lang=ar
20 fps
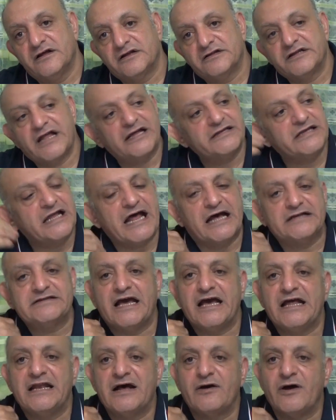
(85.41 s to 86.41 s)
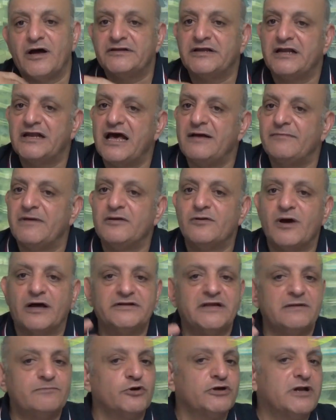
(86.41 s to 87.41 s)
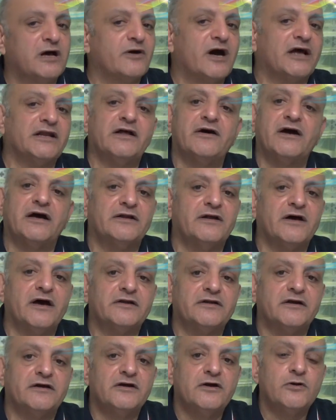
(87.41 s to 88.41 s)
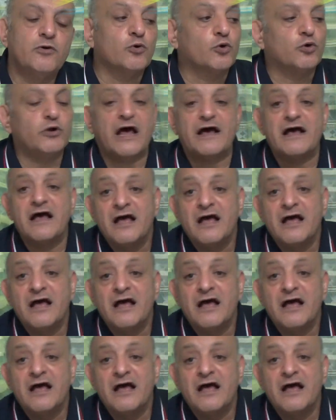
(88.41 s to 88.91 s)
ده احنا العداله واحنا الامل واحنا المنى واحنا واحنا واحنا ويكون